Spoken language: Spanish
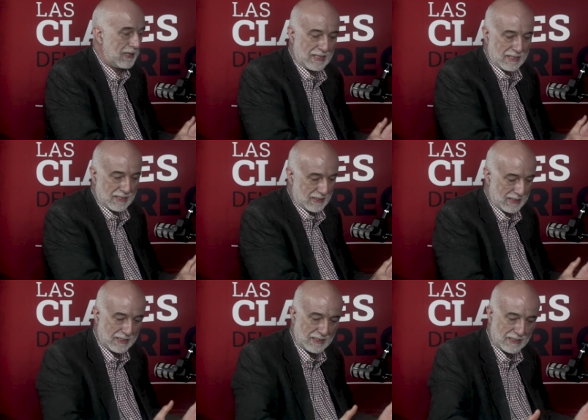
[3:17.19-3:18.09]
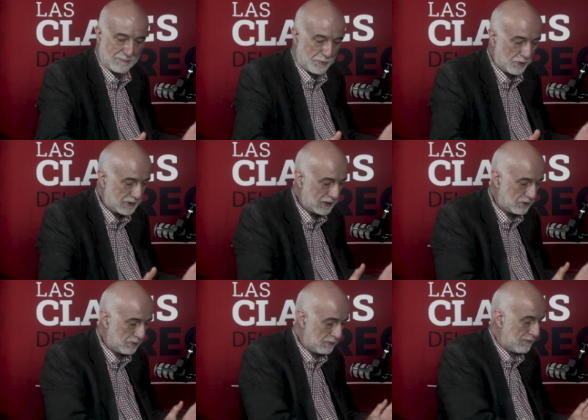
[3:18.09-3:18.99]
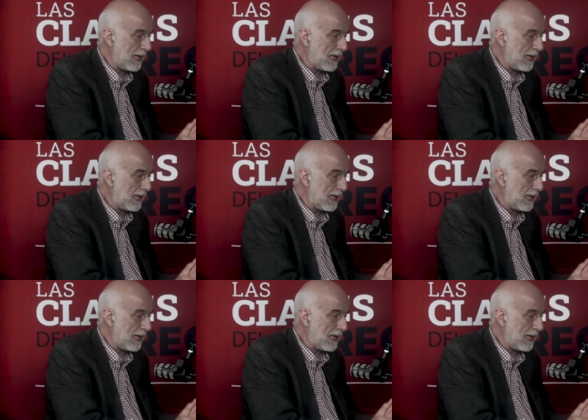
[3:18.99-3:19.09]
el, proceso